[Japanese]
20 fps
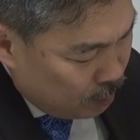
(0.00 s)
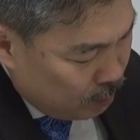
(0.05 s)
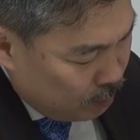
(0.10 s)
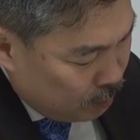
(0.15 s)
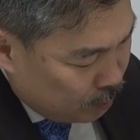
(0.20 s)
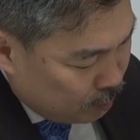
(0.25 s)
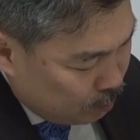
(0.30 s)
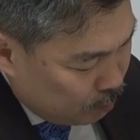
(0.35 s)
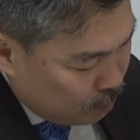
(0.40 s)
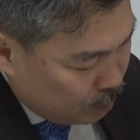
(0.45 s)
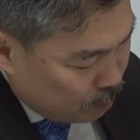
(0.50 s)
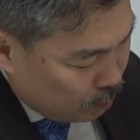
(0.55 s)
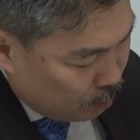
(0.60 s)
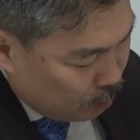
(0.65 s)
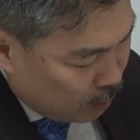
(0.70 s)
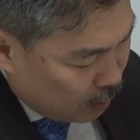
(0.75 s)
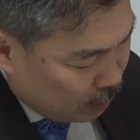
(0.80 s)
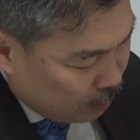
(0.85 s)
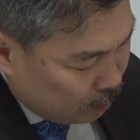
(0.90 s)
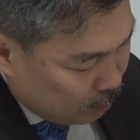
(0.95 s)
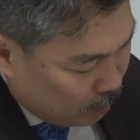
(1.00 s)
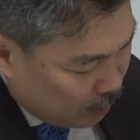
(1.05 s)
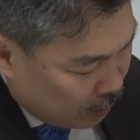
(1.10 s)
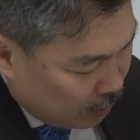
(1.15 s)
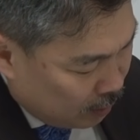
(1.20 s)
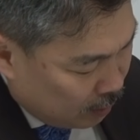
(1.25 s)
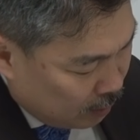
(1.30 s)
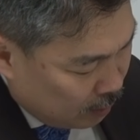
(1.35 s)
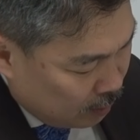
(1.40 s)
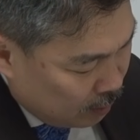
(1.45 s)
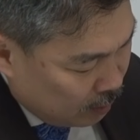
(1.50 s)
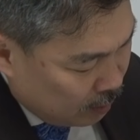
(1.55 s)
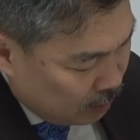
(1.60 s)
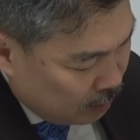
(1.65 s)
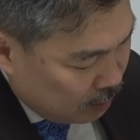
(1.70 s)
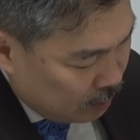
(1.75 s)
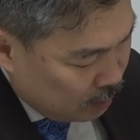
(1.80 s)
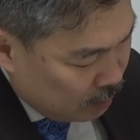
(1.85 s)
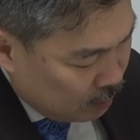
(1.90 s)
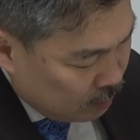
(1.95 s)
教育無償化とか
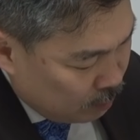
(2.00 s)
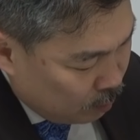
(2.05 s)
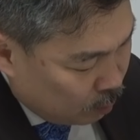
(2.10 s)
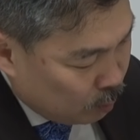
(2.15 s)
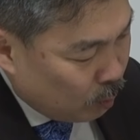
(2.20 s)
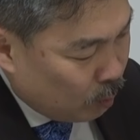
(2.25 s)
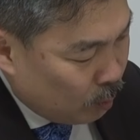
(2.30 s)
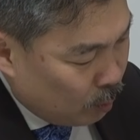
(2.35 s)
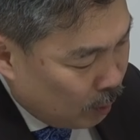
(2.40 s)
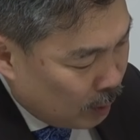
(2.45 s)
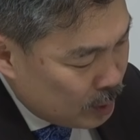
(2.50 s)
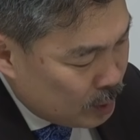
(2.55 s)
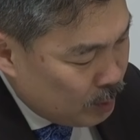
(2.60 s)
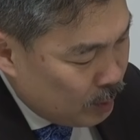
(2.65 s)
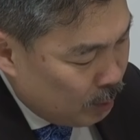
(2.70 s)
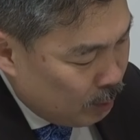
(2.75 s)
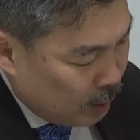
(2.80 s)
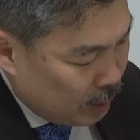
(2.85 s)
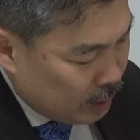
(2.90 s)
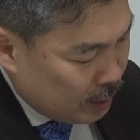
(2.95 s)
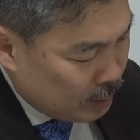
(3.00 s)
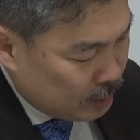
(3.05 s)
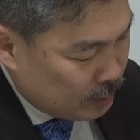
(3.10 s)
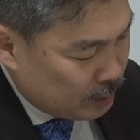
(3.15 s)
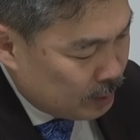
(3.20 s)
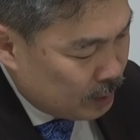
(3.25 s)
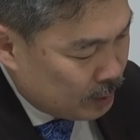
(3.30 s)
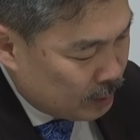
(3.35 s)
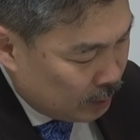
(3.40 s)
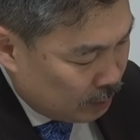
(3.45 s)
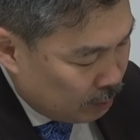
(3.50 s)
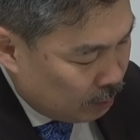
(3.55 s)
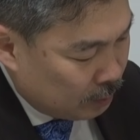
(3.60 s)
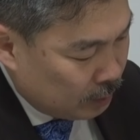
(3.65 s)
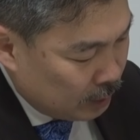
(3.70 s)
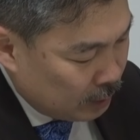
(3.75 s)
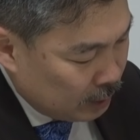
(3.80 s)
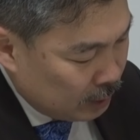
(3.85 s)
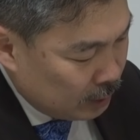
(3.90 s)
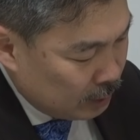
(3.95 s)
のところが一番わかりやすいんですけどそう
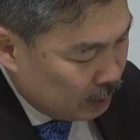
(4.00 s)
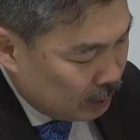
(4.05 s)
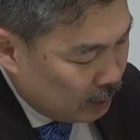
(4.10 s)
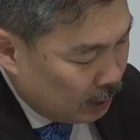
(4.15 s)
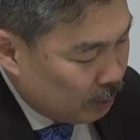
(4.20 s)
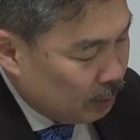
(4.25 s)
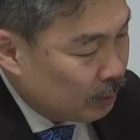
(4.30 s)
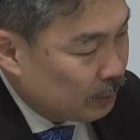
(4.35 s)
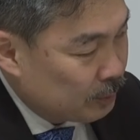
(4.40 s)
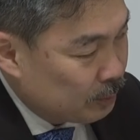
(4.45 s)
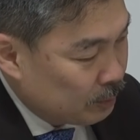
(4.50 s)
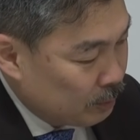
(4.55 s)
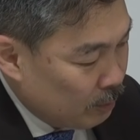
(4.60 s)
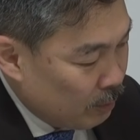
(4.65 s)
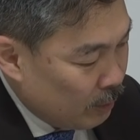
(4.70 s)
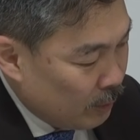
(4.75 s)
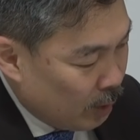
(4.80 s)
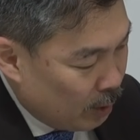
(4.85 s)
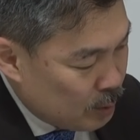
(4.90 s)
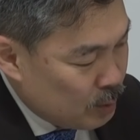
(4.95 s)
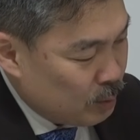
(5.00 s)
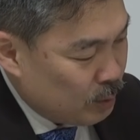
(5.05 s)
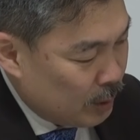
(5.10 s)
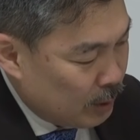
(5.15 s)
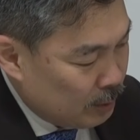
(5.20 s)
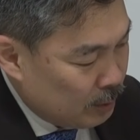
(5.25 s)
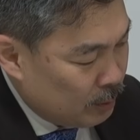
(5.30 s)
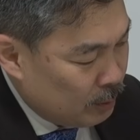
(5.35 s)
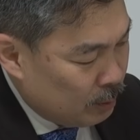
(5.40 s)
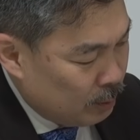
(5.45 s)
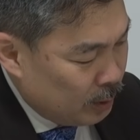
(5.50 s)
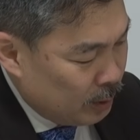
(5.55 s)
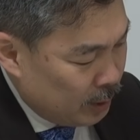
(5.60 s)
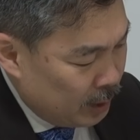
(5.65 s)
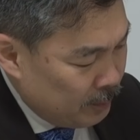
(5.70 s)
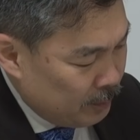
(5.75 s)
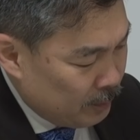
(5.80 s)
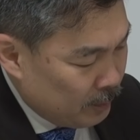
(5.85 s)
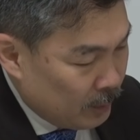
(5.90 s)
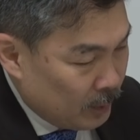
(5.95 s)
ですね2.8兆円兆円これ
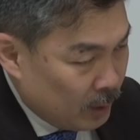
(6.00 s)
ね